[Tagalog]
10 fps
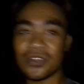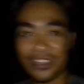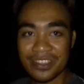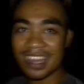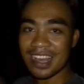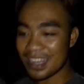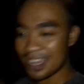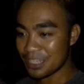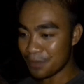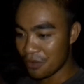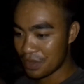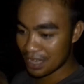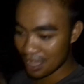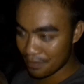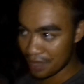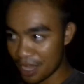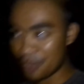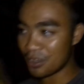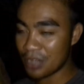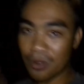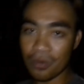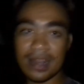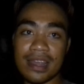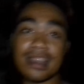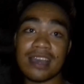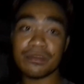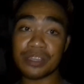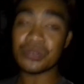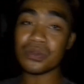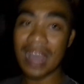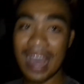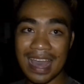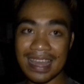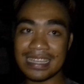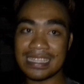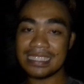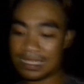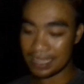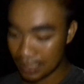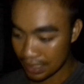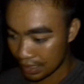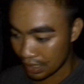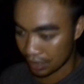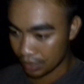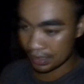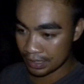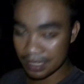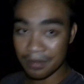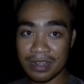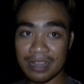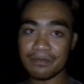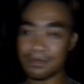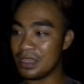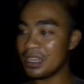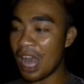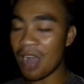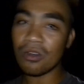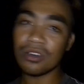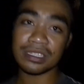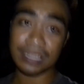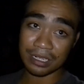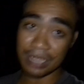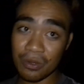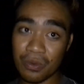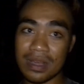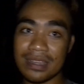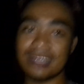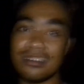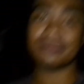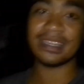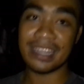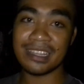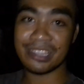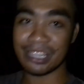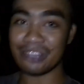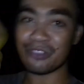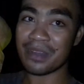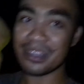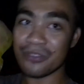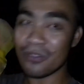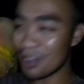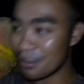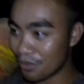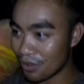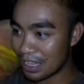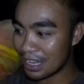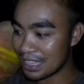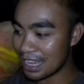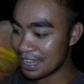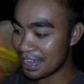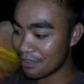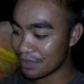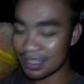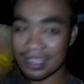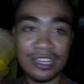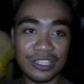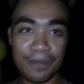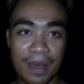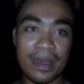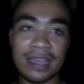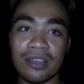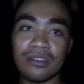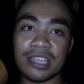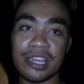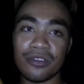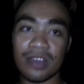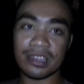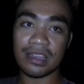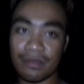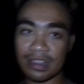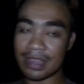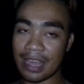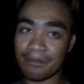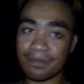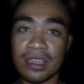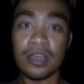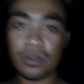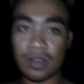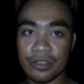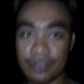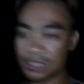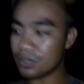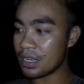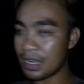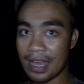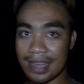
so ayun na nga guys pauwi na kami ngayon nakuha na namin yung honey sa mga bee ang konti nang nakuha namin and dito pa rin yung kulambo dala namin kasi ipapakita ko sa inyo honey kung ano yung tsura ng